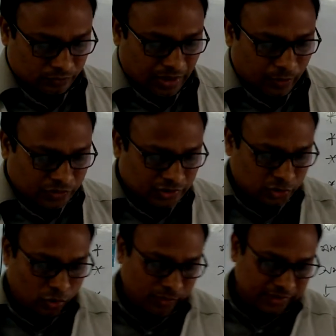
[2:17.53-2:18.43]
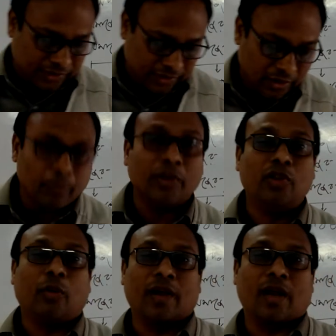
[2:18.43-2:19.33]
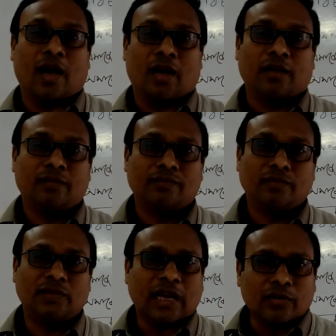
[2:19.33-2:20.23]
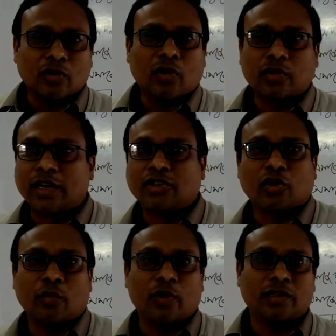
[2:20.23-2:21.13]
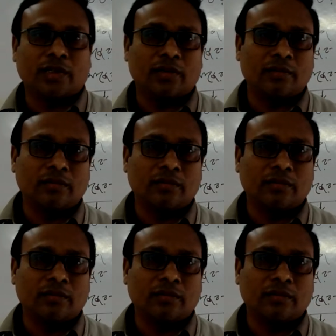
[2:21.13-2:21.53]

ব্যবস্থা সমাজে বিদ্যমান না যার জন্য হয়তো অ্যারিস্টটল বলেছেন